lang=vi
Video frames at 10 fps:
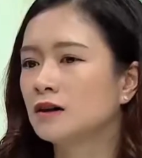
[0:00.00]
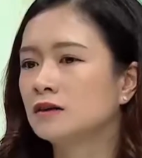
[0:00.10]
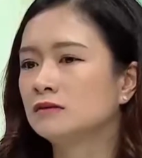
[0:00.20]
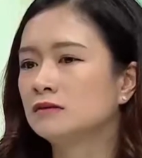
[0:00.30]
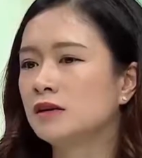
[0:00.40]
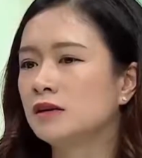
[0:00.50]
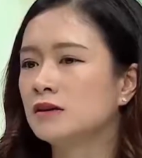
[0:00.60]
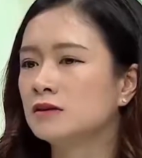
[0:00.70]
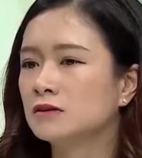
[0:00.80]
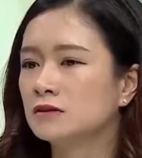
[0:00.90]
uh,
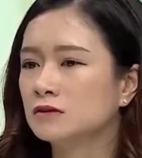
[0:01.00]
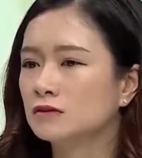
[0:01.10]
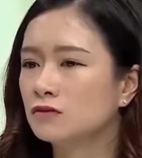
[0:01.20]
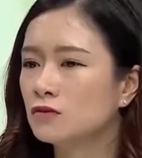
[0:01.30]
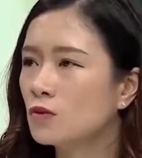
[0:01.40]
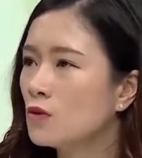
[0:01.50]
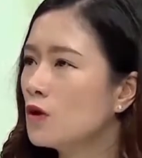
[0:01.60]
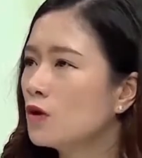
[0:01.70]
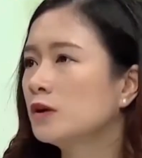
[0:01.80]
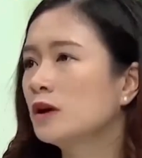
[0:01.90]
thì ở Phú
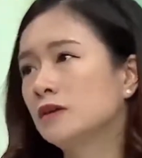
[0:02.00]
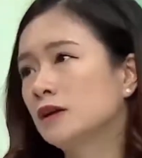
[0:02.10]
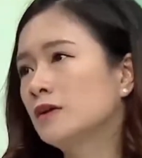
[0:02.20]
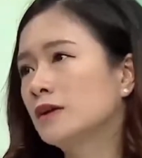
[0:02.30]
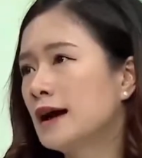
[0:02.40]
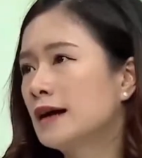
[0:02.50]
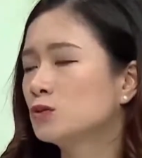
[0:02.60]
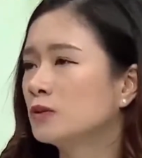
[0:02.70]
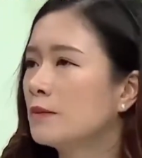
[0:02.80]
Quốc như là những cái nơi khác thì